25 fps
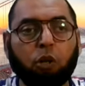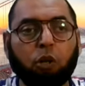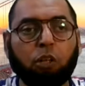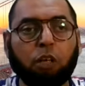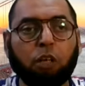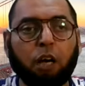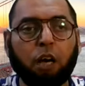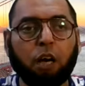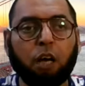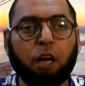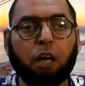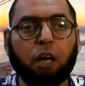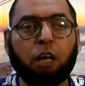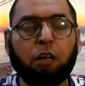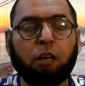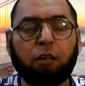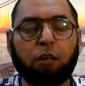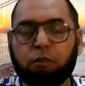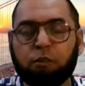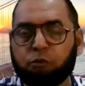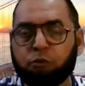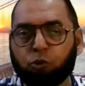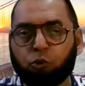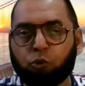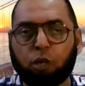और यहाँ
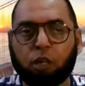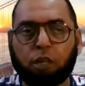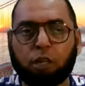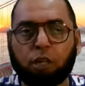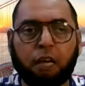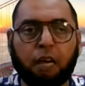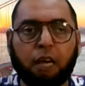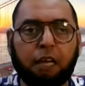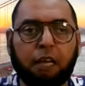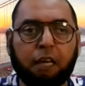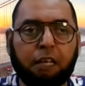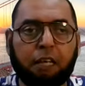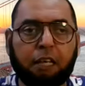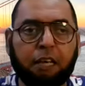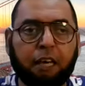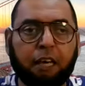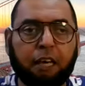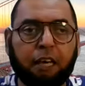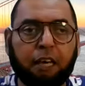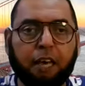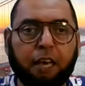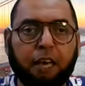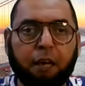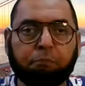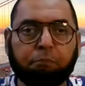सूरत हाल ये
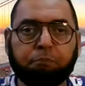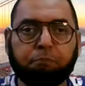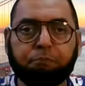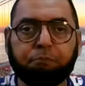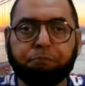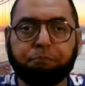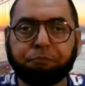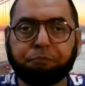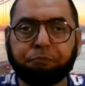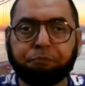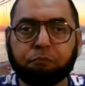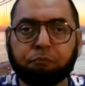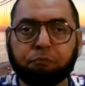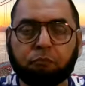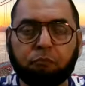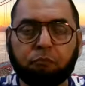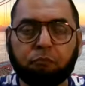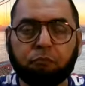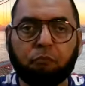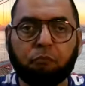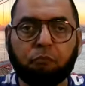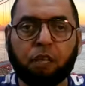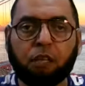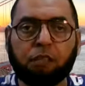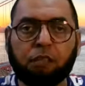है कि अब
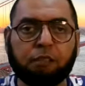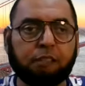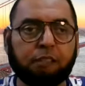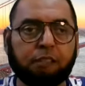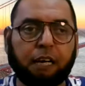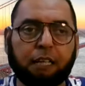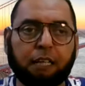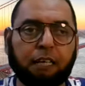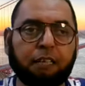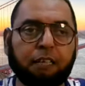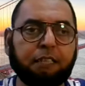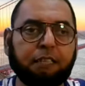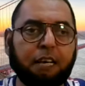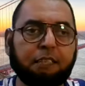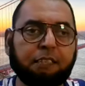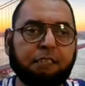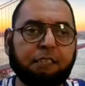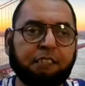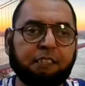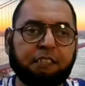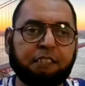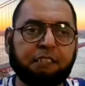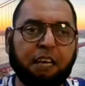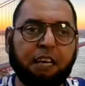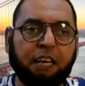ज्यादा
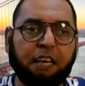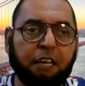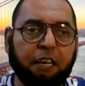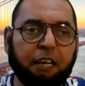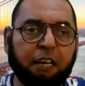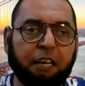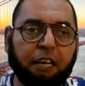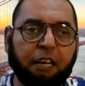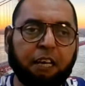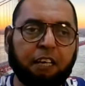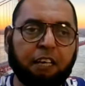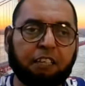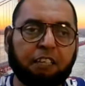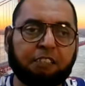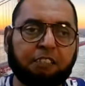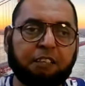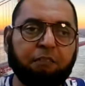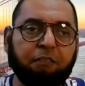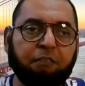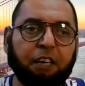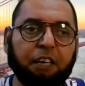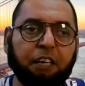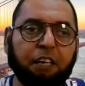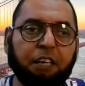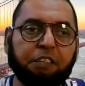चांसेस यही लग रहे हैं कि
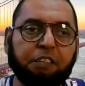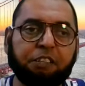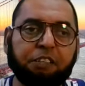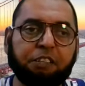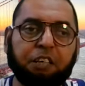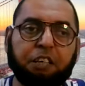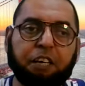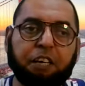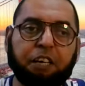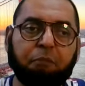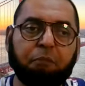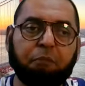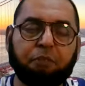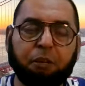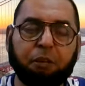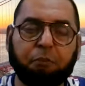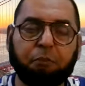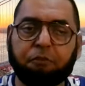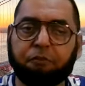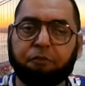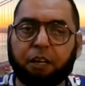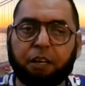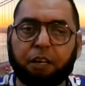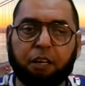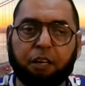सिर्फ एक एशियन टीम
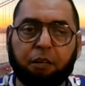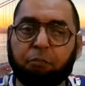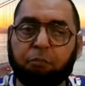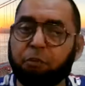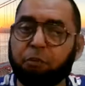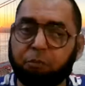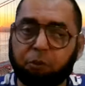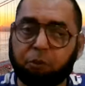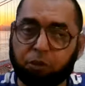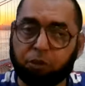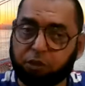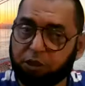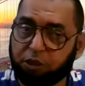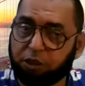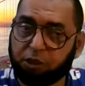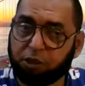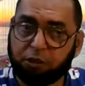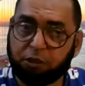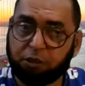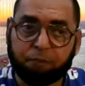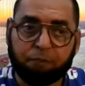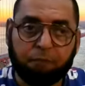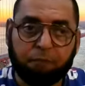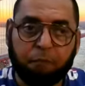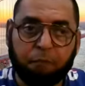सेमीफाइनल में पहुंचेगी
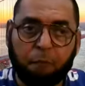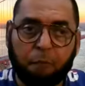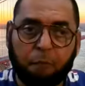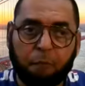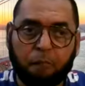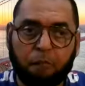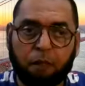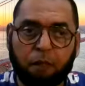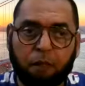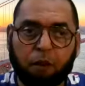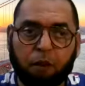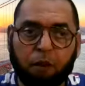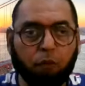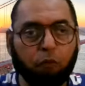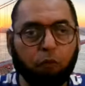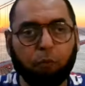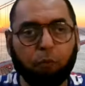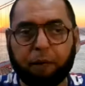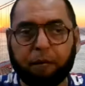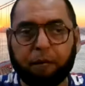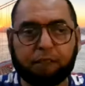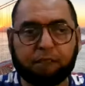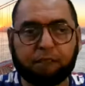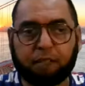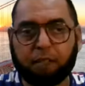और वो
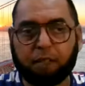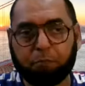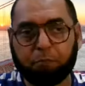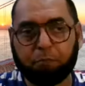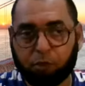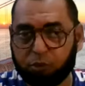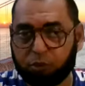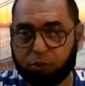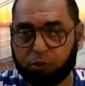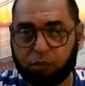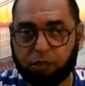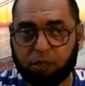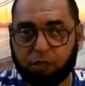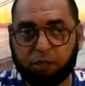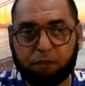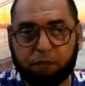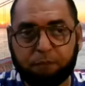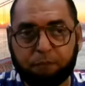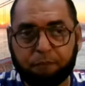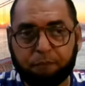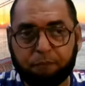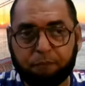पाकिस्तान पहुंच गई